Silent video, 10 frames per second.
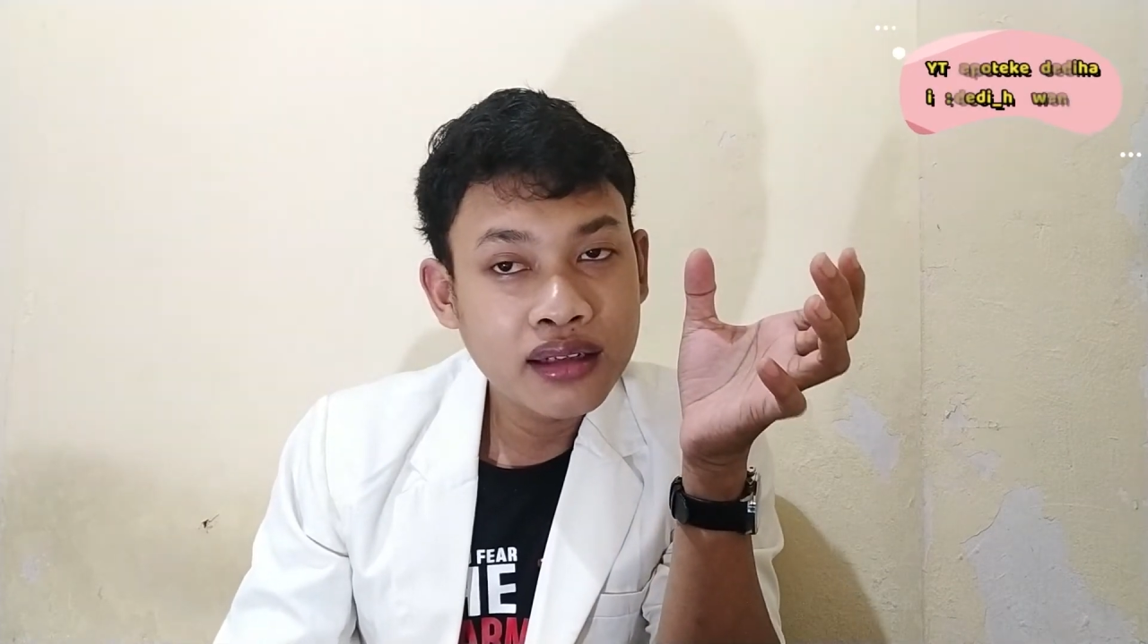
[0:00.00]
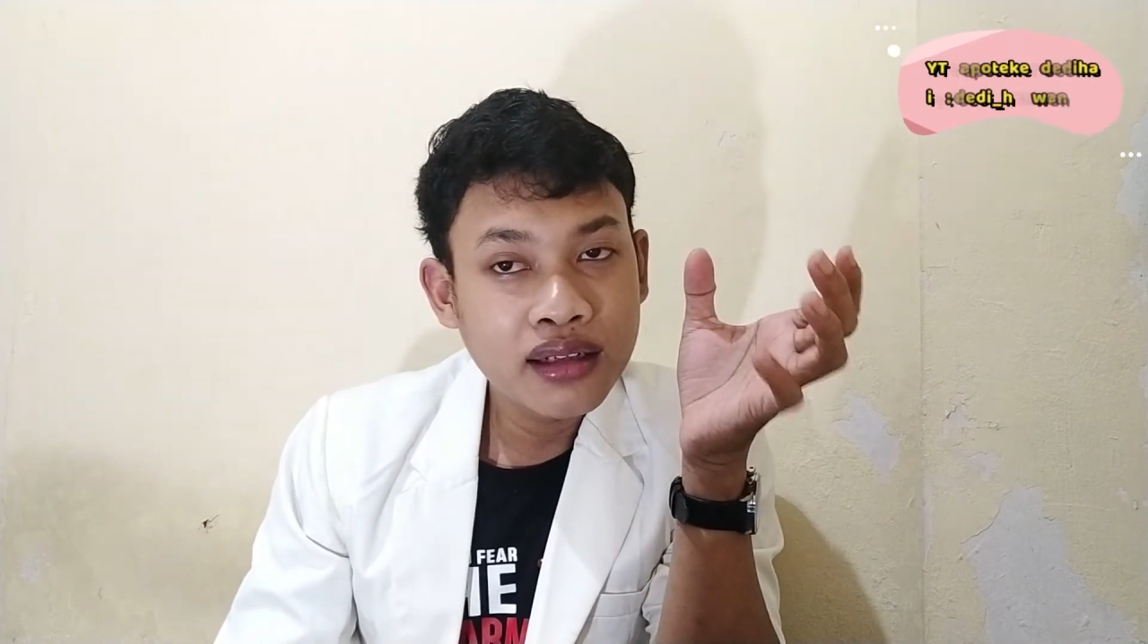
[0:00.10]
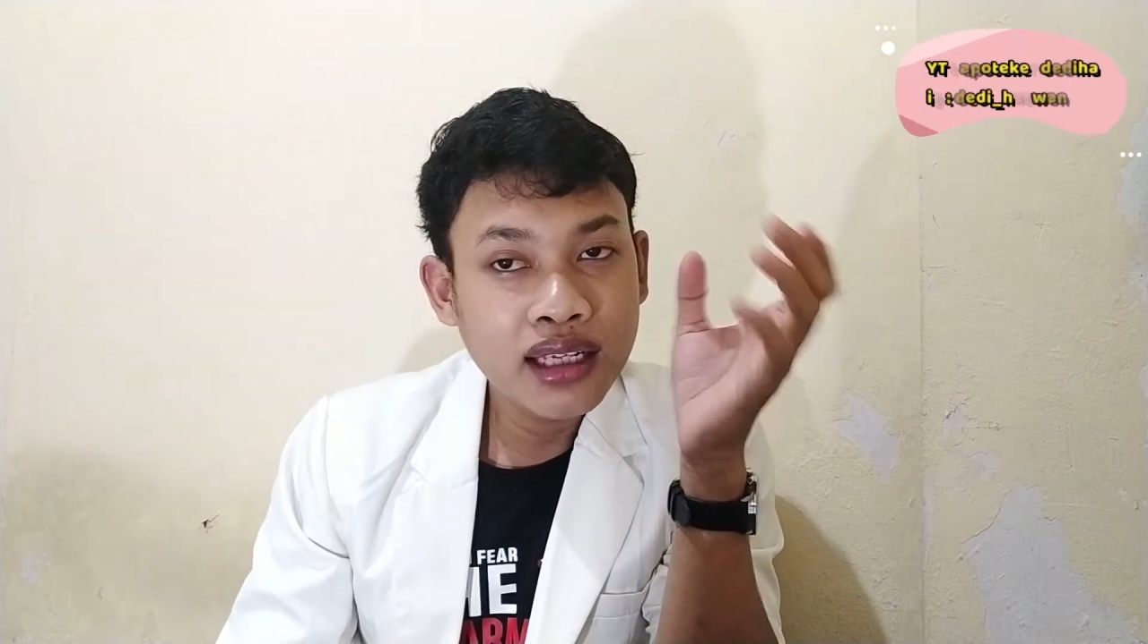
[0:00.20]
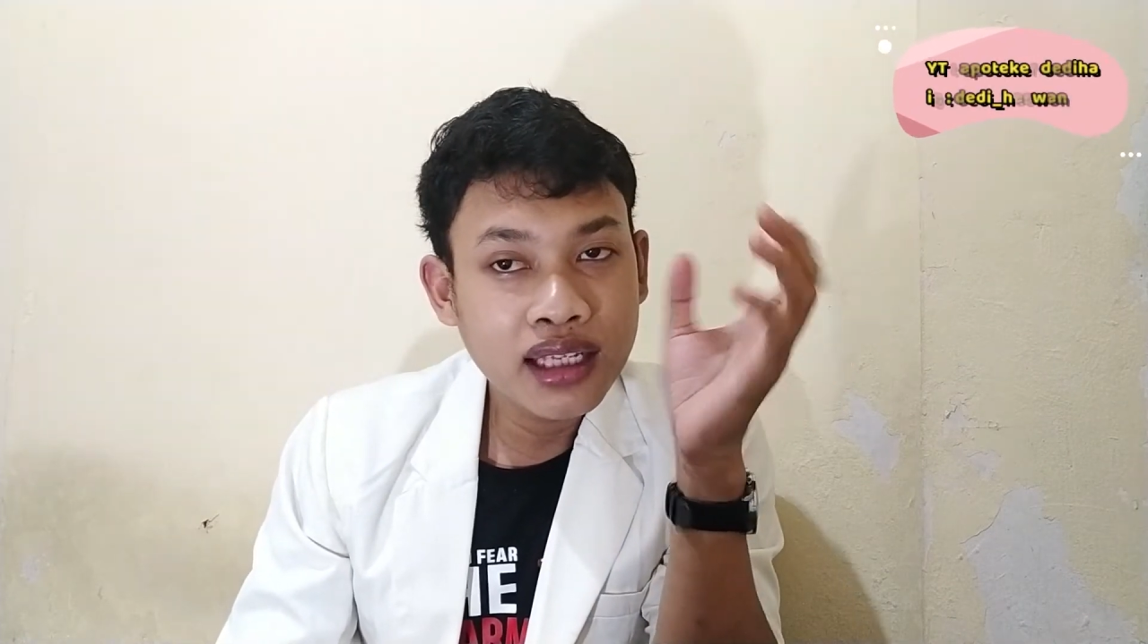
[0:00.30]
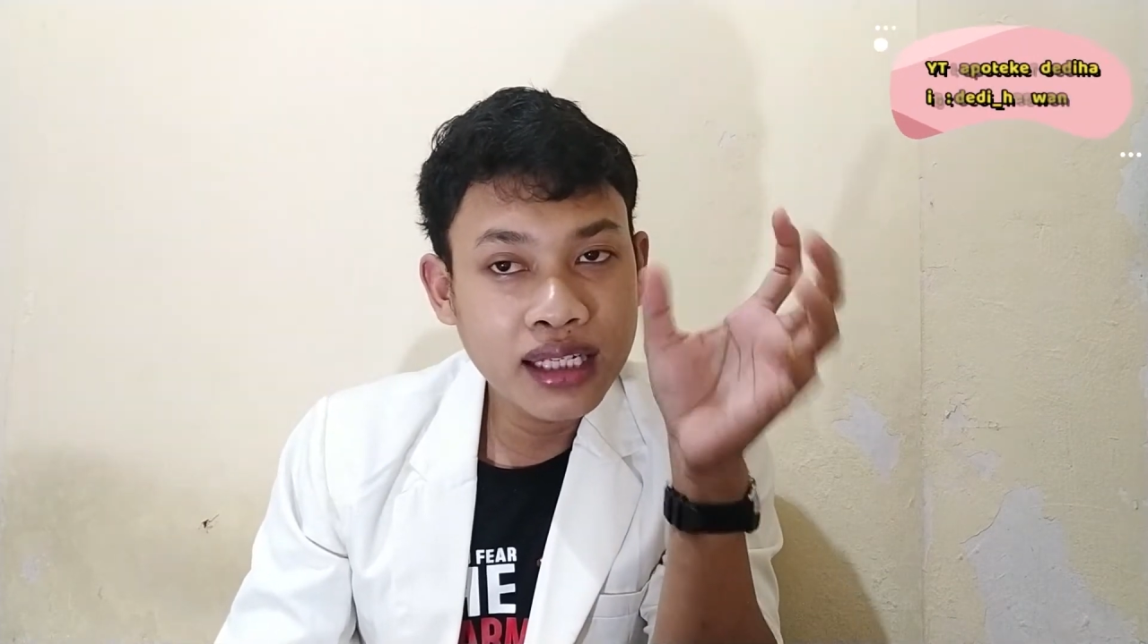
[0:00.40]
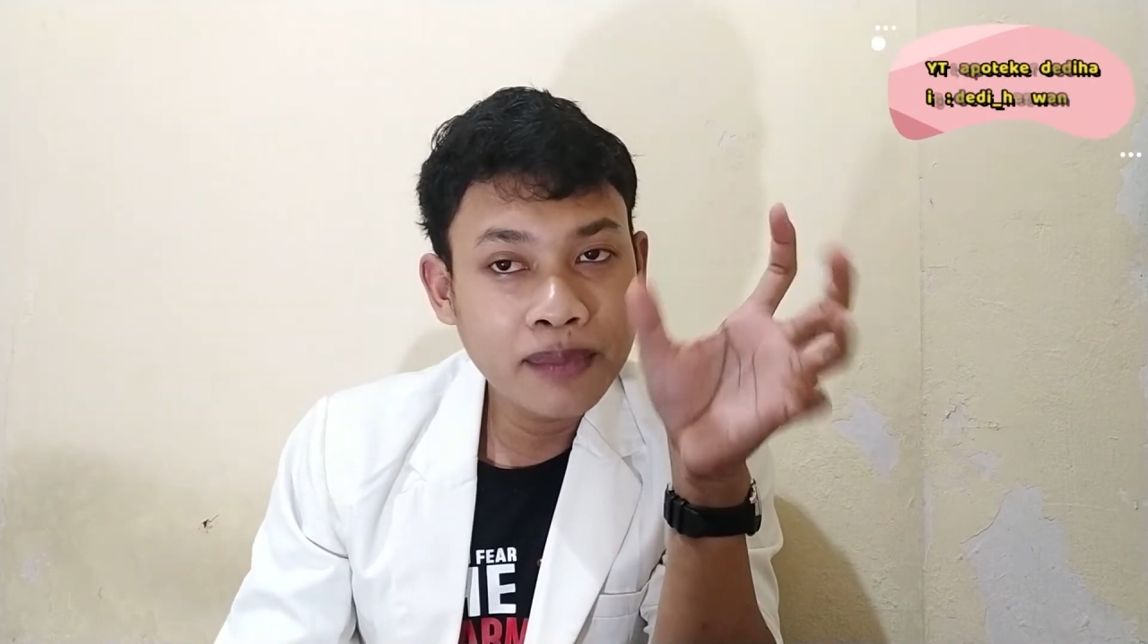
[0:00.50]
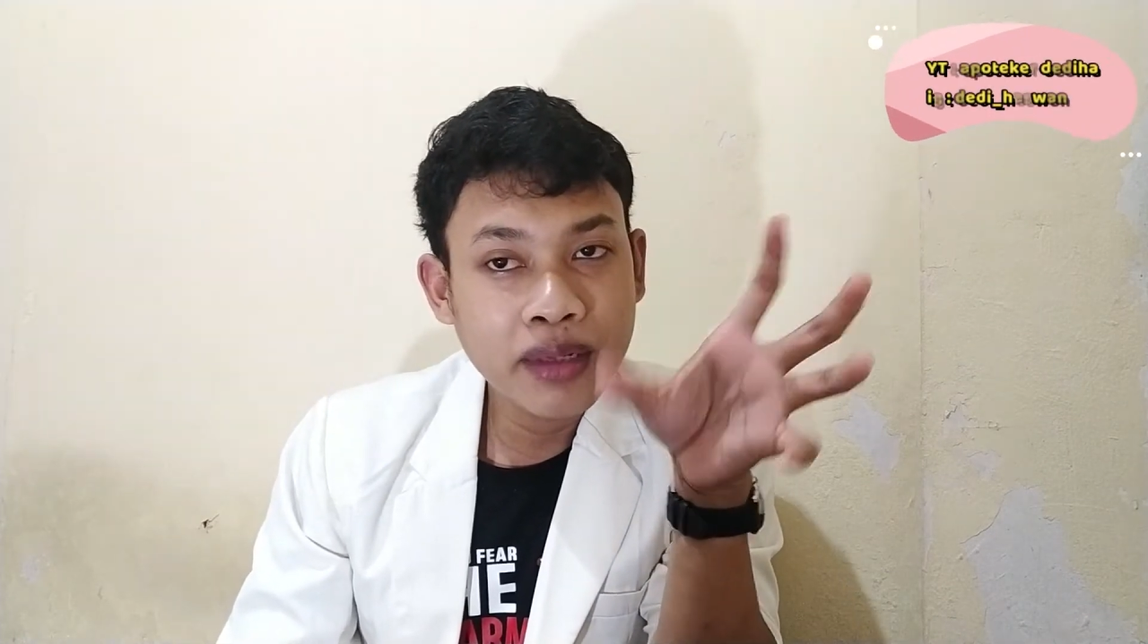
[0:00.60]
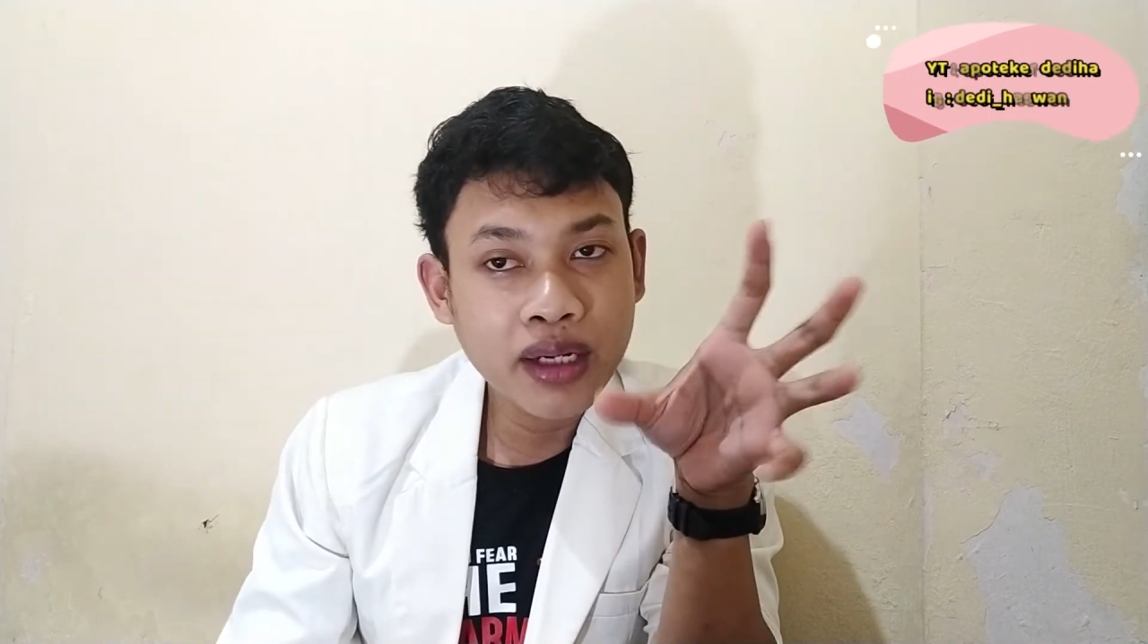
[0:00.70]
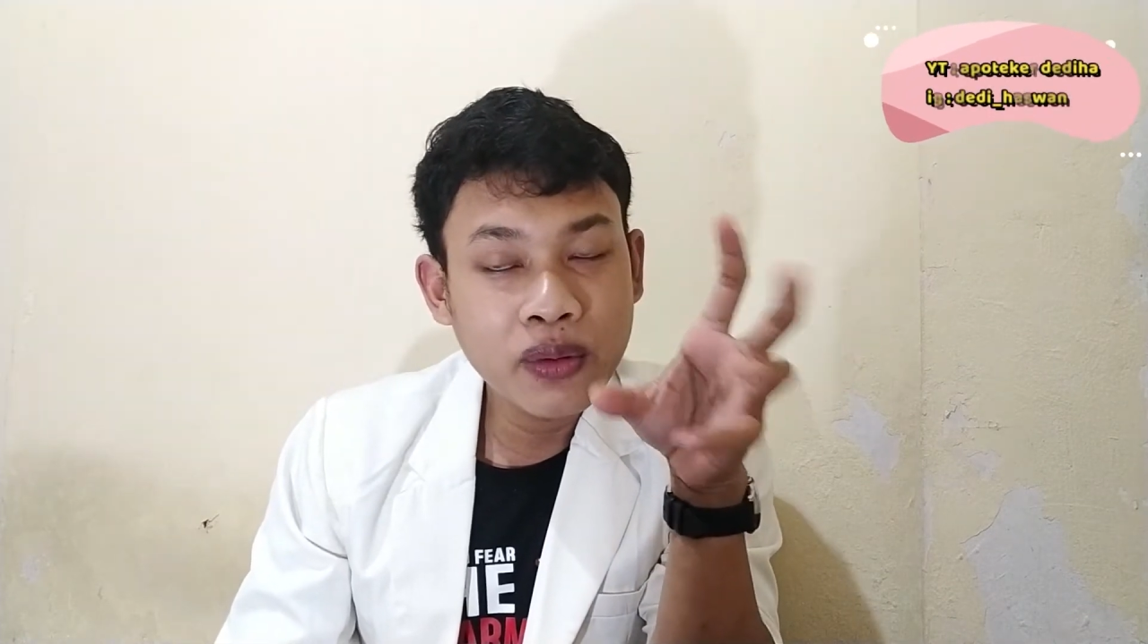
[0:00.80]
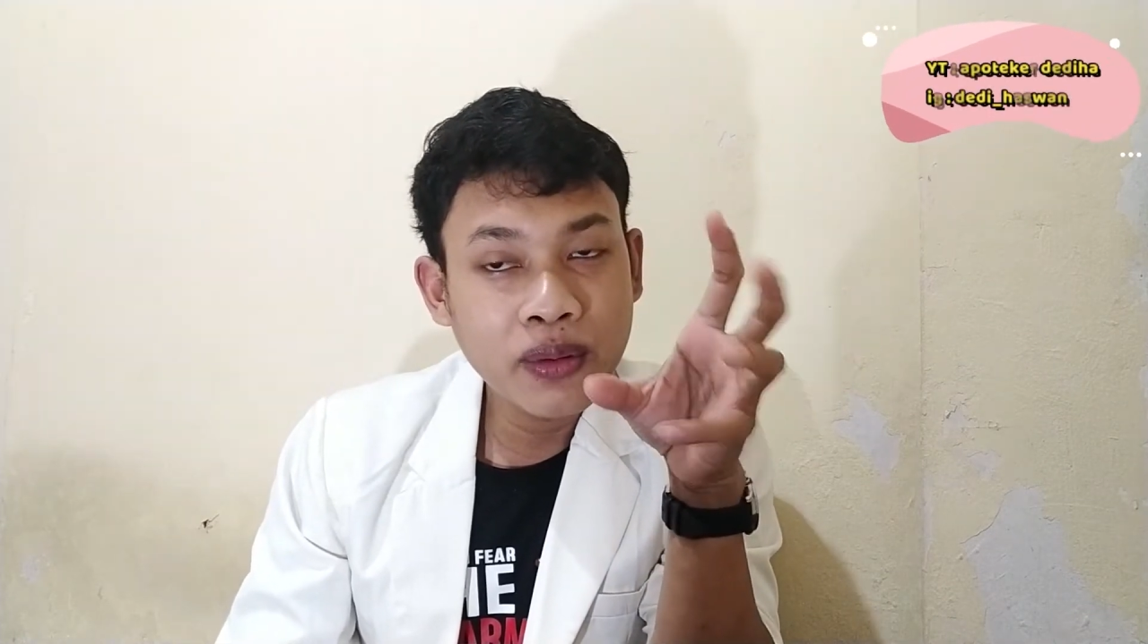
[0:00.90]
Nah ini
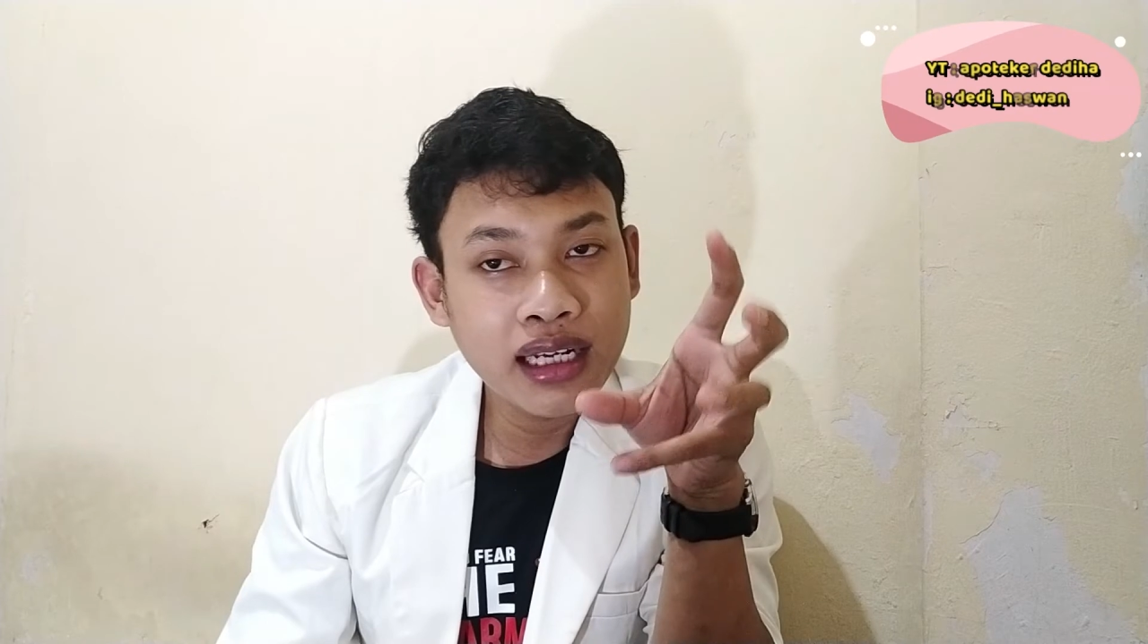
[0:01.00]
perlu